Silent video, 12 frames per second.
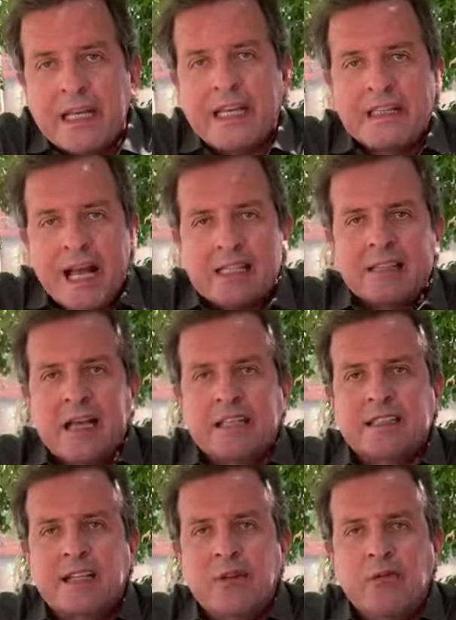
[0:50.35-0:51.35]
E nessa
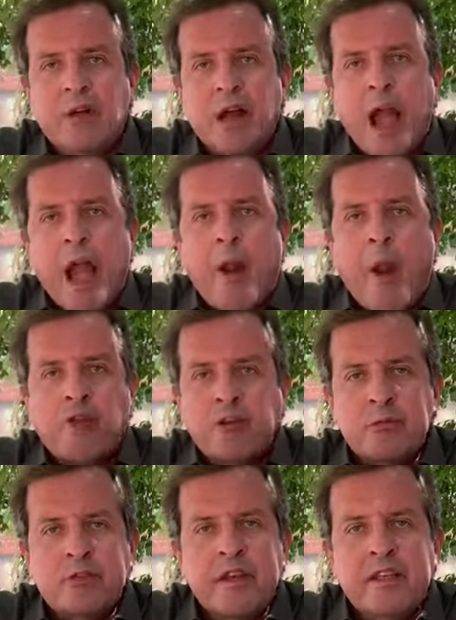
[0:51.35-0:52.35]
ação nós
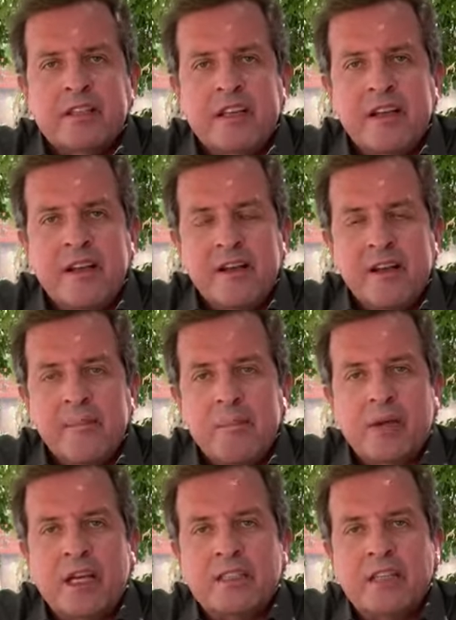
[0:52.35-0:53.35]
vamos vencer,
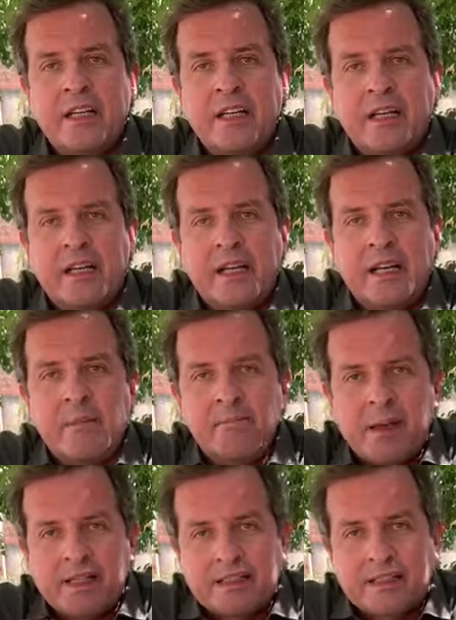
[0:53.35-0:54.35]
porque seria
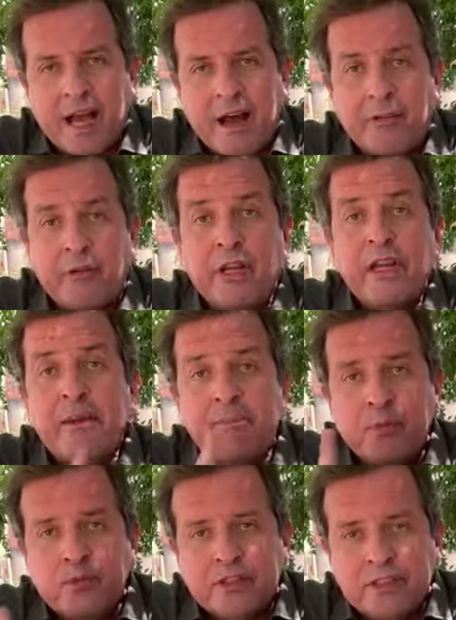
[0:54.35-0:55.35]
impensável e
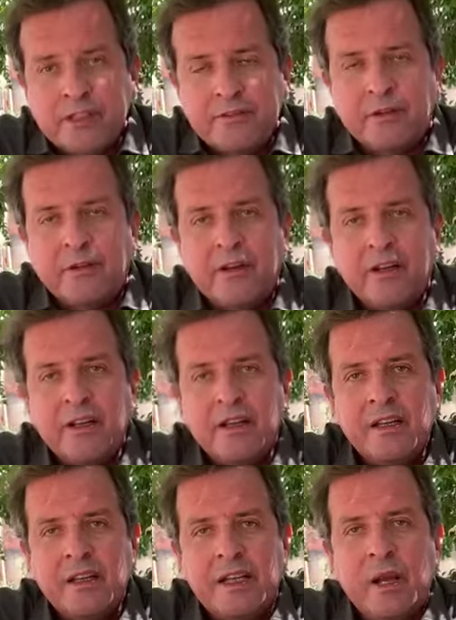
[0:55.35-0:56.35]
impossível
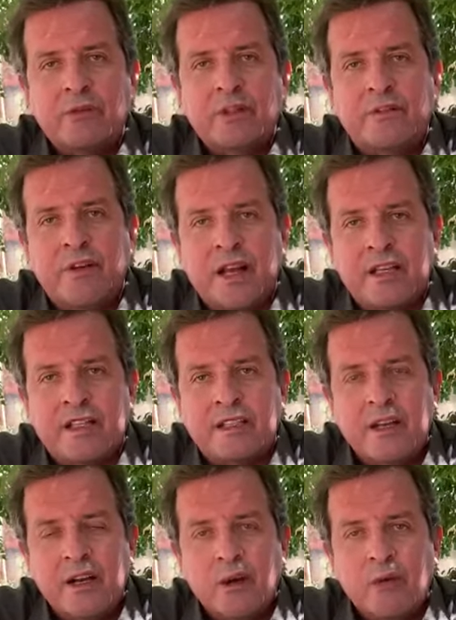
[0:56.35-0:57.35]
que eu
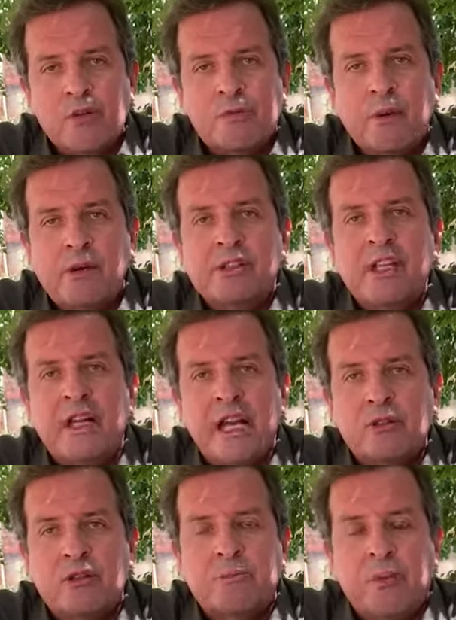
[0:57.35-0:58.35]
tivesse os meus
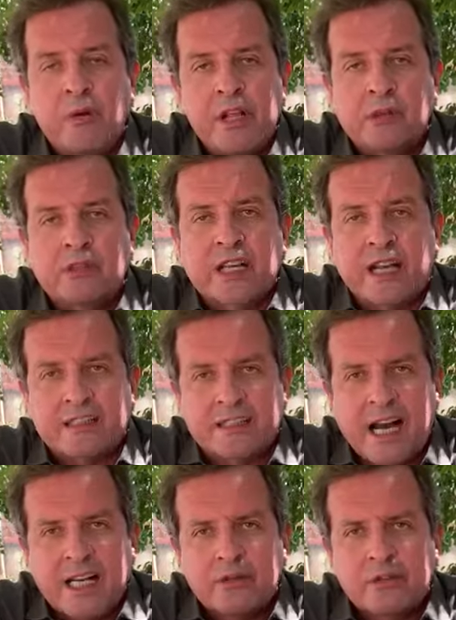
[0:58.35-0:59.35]
direitos políticos
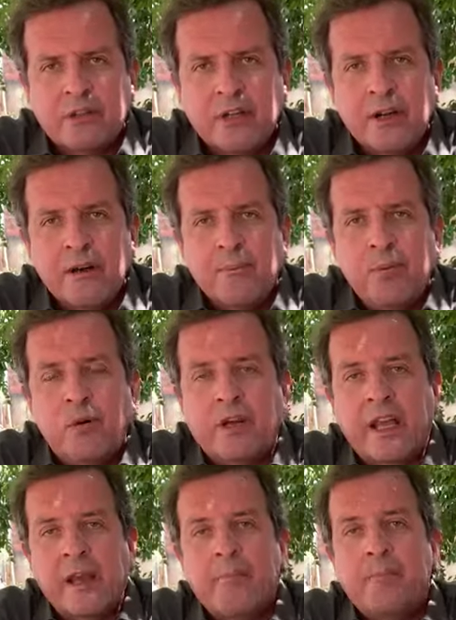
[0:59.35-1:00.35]
caçados
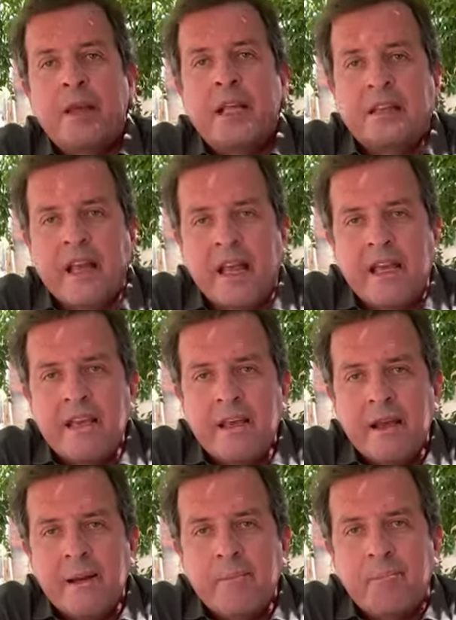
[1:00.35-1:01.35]
porque pintei
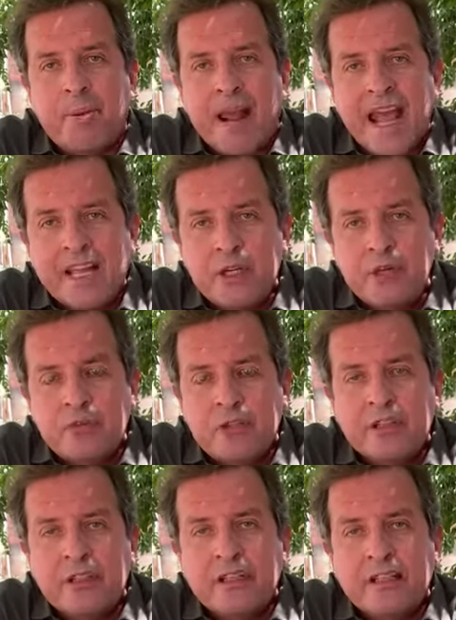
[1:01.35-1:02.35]

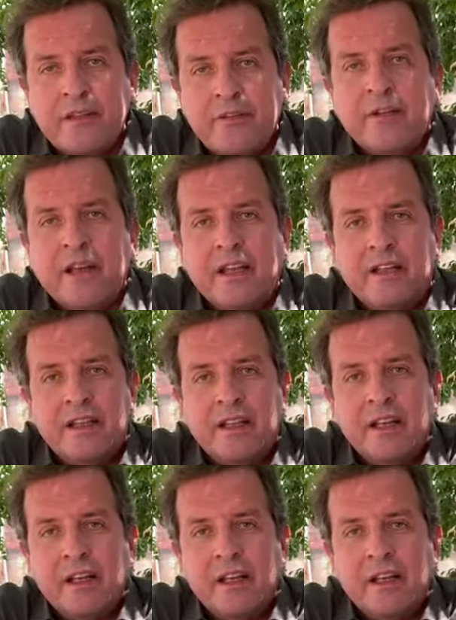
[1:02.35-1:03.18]
prédios de verde.